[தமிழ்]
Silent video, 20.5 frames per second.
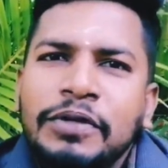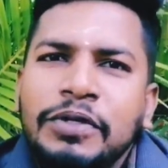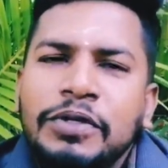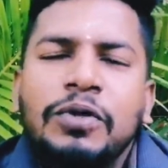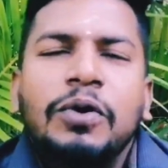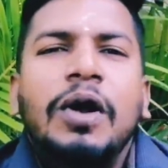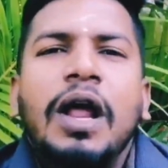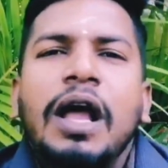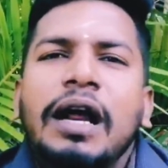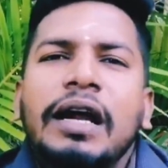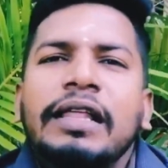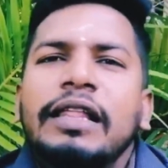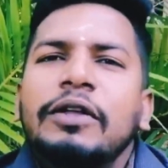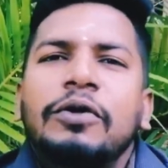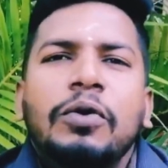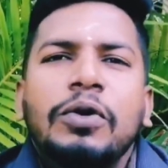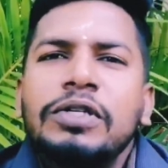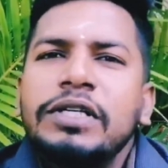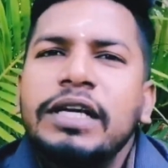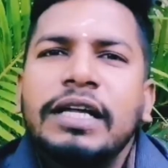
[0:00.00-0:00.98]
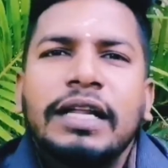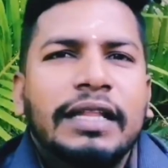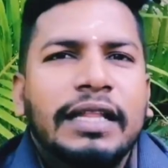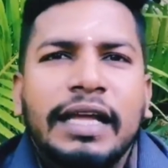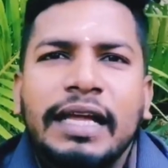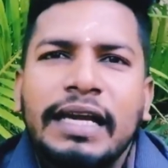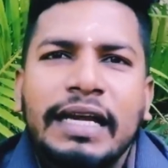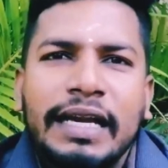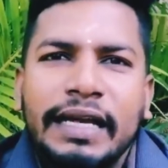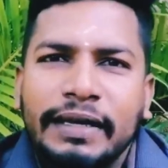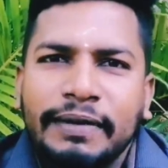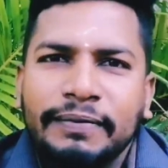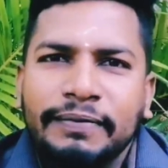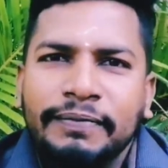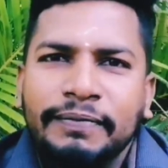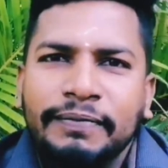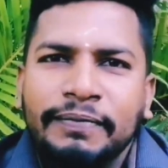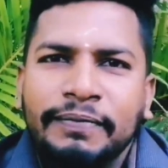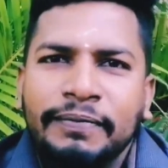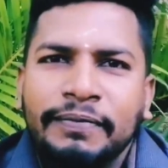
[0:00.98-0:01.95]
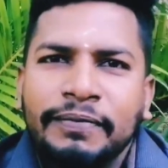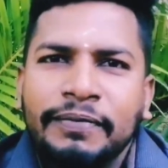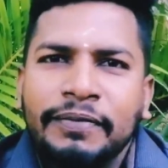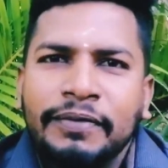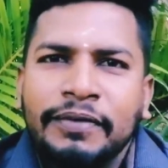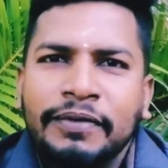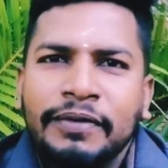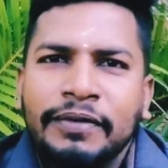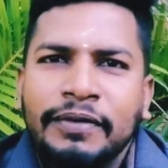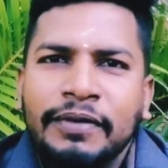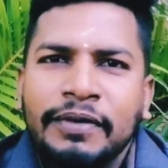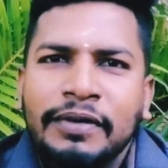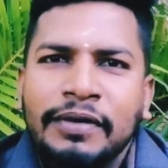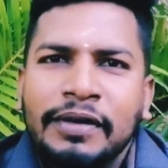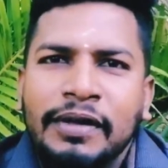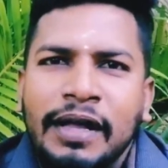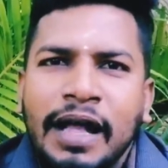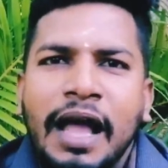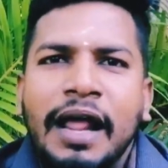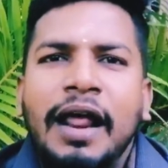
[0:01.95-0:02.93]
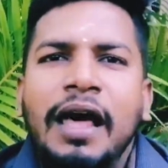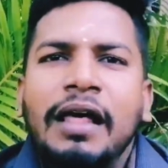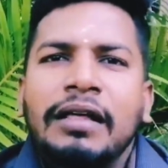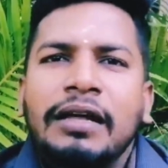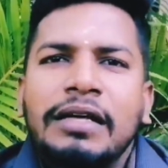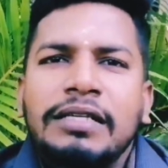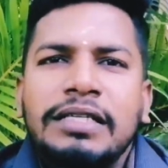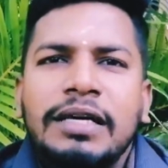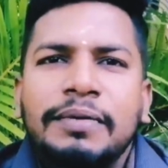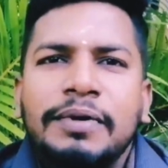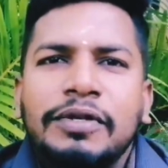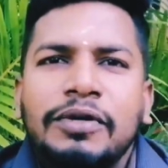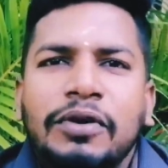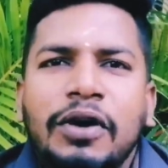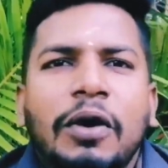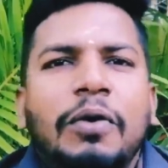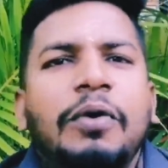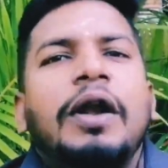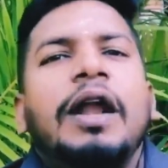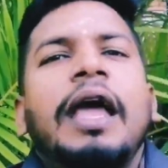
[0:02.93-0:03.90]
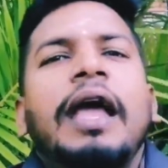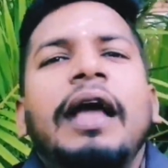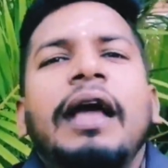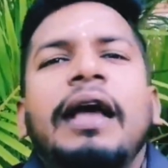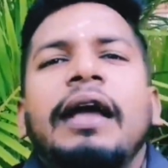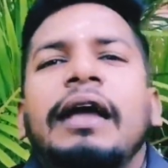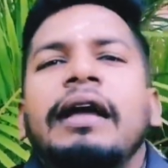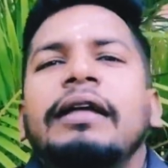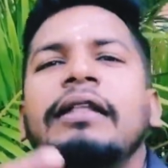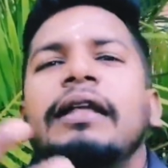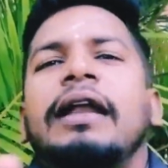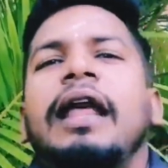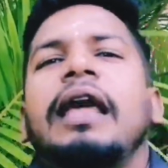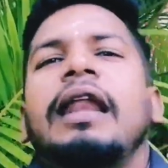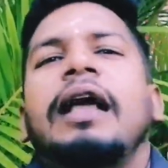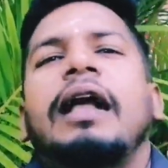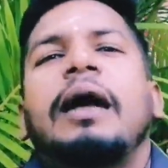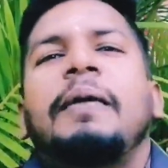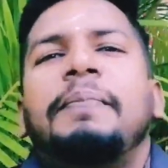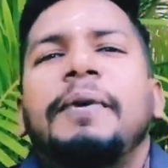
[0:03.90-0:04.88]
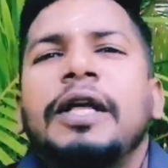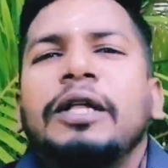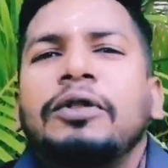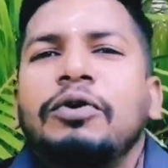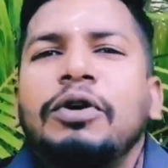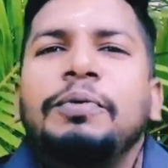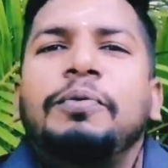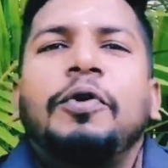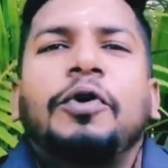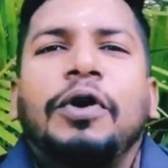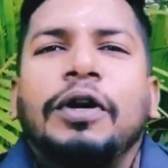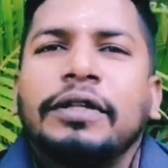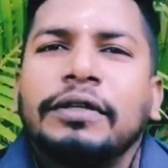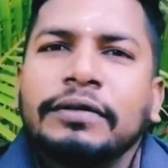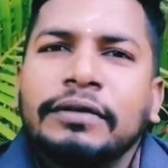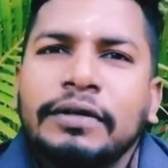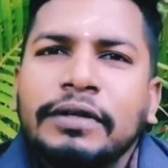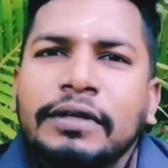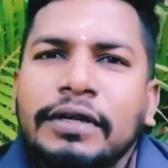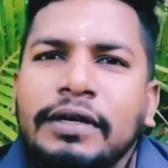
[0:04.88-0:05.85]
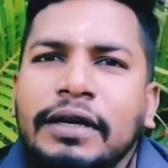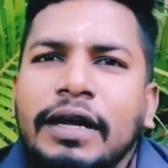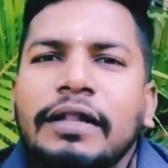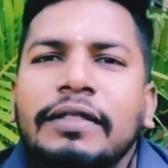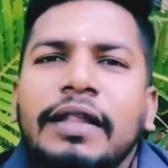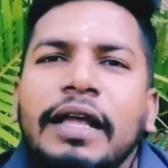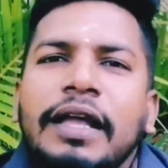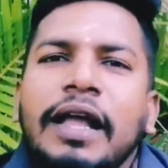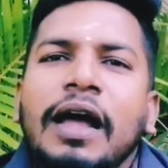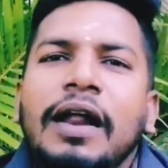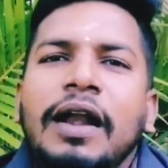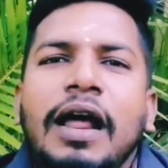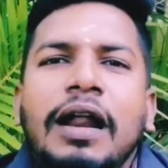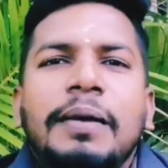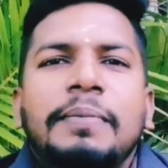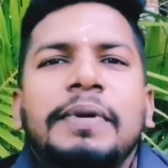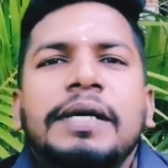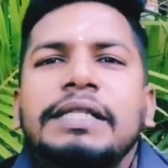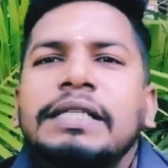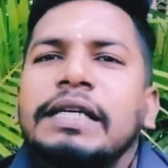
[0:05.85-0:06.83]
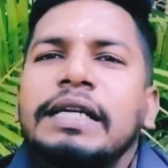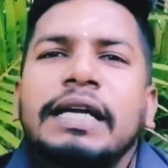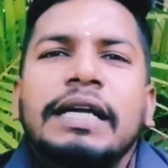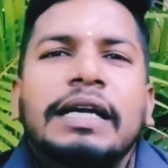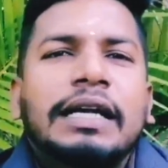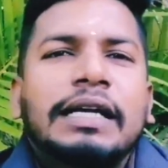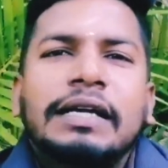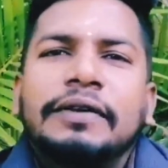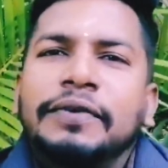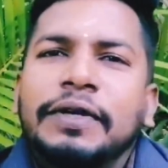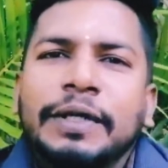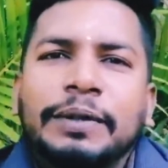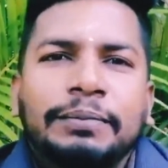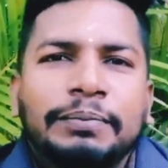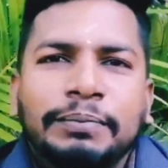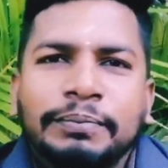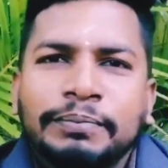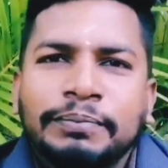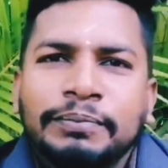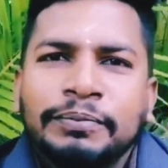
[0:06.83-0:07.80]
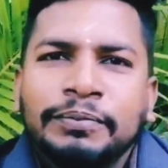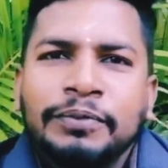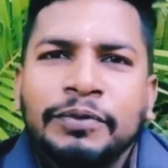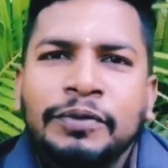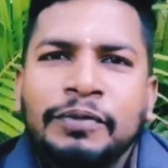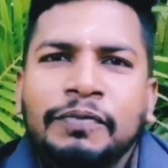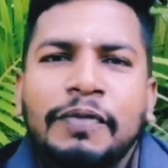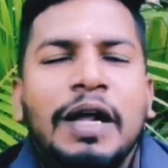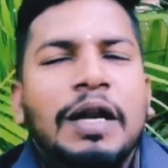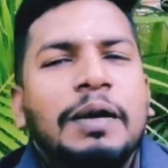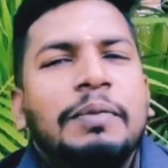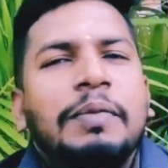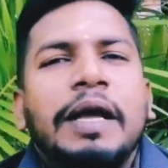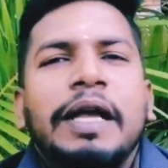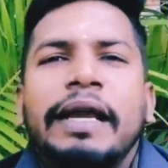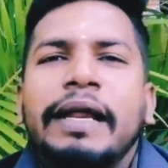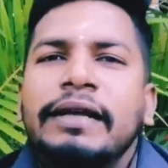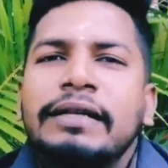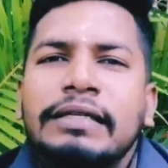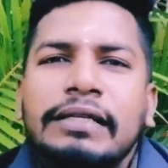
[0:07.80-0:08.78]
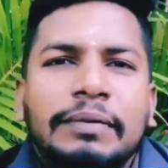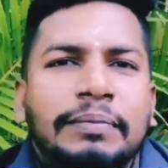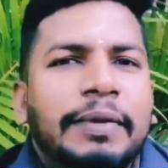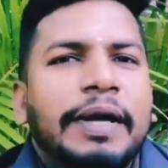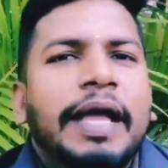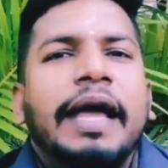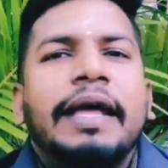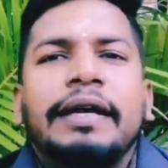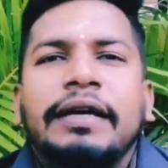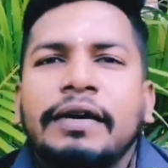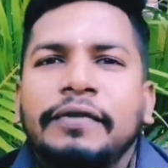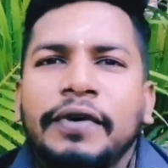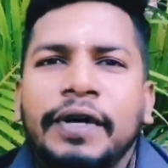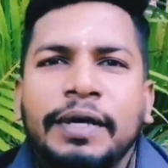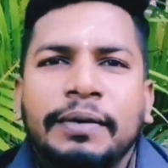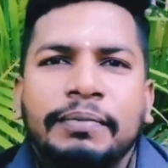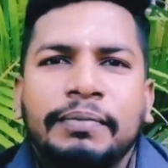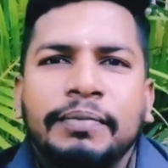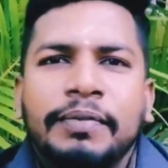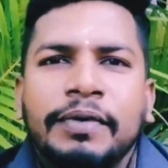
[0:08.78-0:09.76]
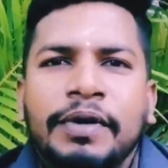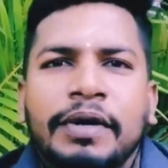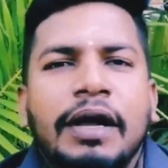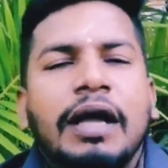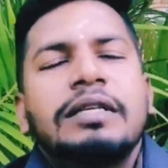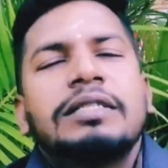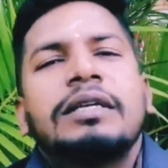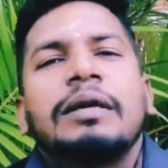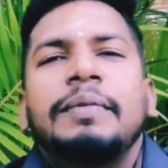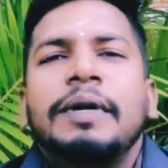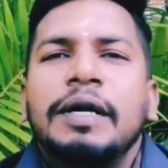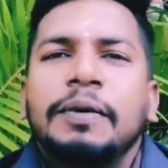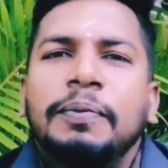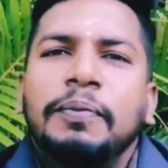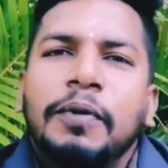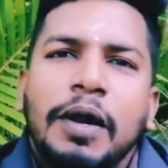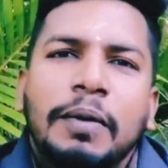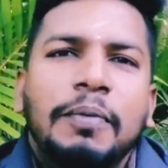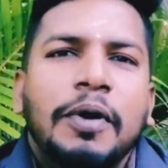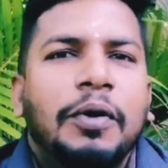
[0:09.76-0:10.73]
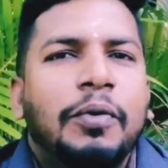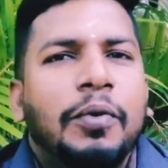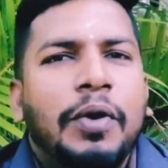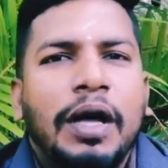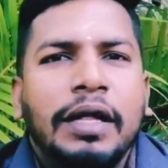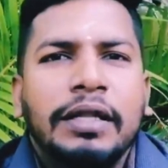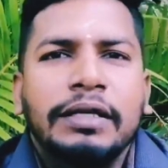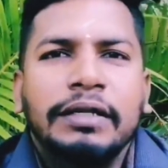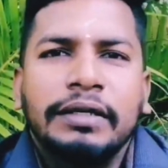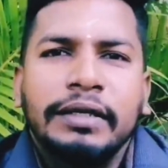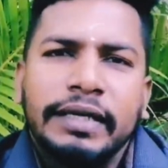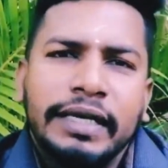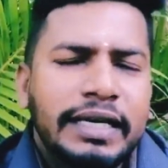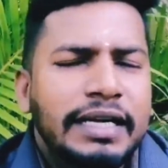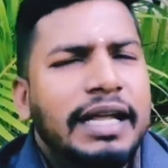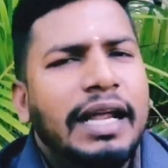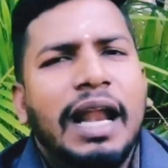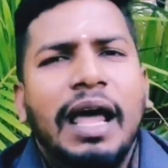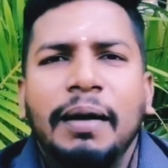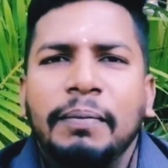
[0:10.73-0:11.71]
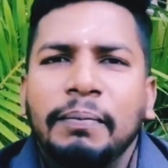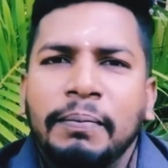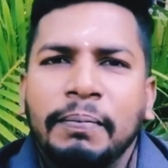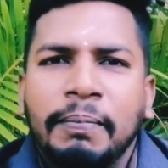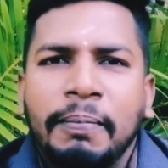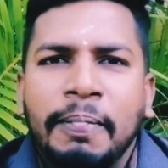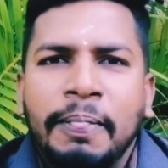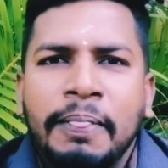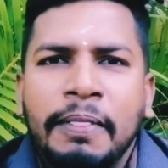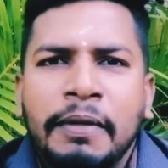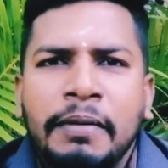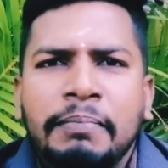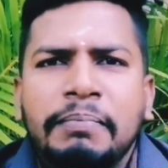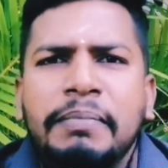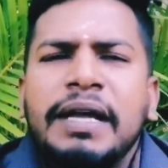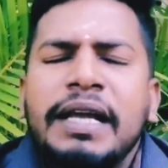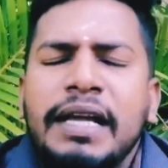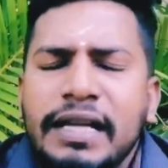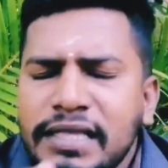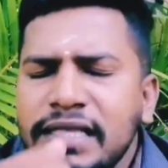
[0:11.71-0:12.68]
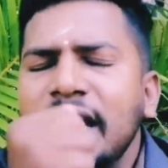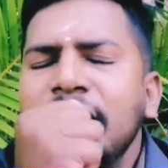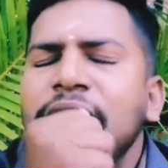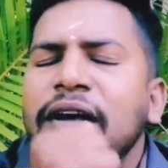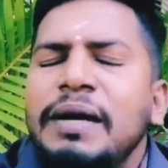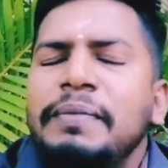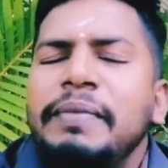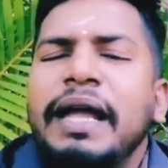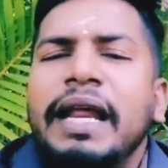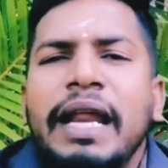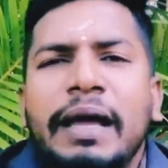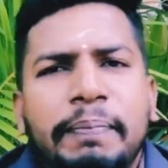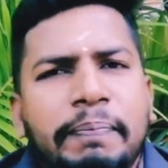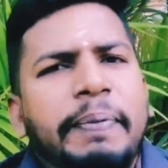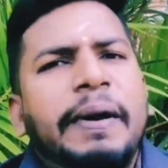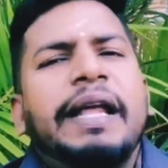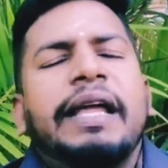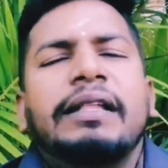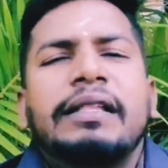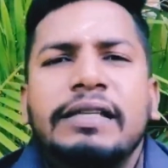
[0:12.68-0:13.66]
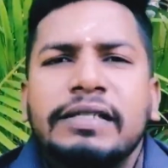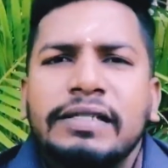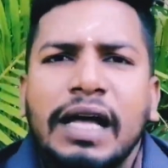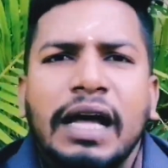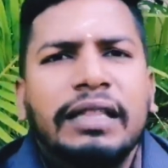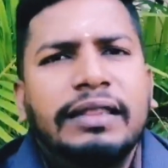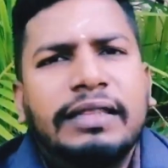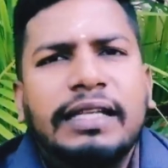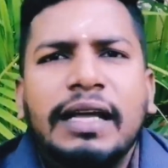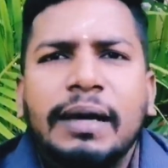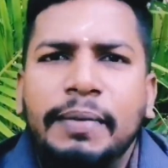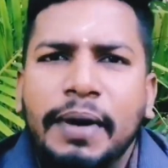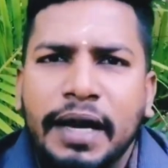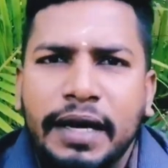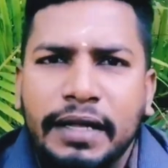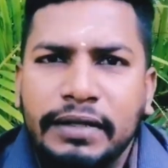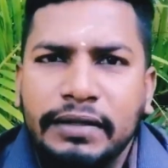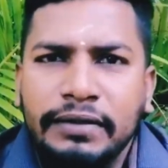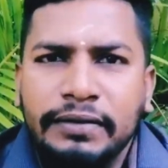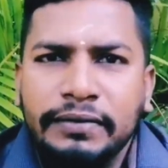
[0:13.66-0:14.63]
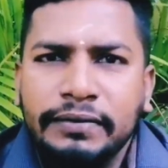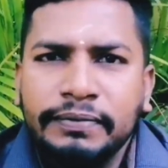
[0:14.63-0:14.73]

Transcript: ஸோ நாங்கள் இதை யோசிக்கிறதே இல்லை யாராவது கஷ்டம்னு சொன்னால் உடனே இந்த டைலாக்கை அப்படியே தூக்கி போடுறது கந்தையானாலும் கசகி கட்ட வேணும் வறுமையிலையும் செம்மையாக இருக்க வேணும் கஷ்டம் என்று புலம்பக்கூடாது இருக்கலாம் மிகுந்த வறுமையில் எப்படி அது சாத்தியமானது